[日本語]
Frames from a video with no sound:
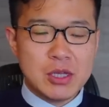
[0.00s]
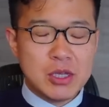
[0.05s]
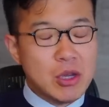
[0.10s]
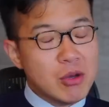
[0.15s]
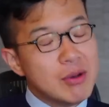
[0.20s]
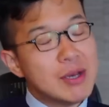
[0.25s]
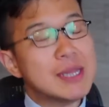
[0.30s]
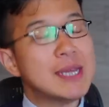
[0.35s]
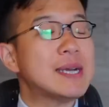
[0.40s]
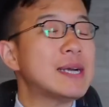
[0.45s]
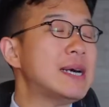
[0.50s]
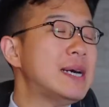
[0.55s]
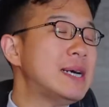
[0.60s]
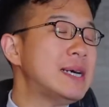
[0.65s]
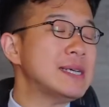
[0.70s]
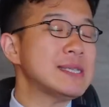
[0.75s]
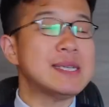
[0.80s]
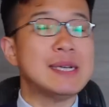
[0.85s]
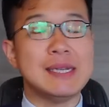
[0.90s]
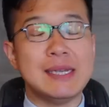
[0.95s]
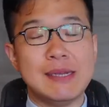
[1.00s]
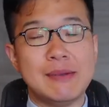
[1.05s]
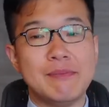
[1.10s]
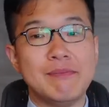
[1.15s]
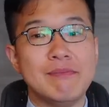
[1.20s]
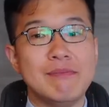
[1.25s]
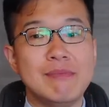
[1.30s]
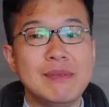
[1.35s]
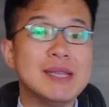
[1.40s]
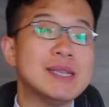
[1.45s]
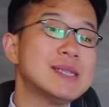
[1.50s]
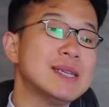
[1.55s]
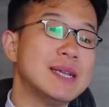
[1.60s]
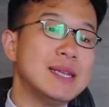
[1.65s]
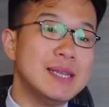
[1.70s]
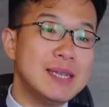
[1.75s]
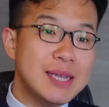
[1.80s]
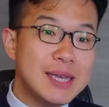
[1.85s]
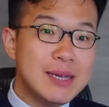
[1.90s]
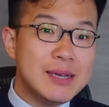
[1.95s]
今日はなんか朝に皆さ
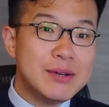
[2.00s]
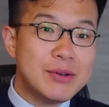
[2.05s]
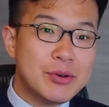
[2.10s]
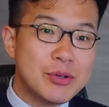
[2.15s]
んにね、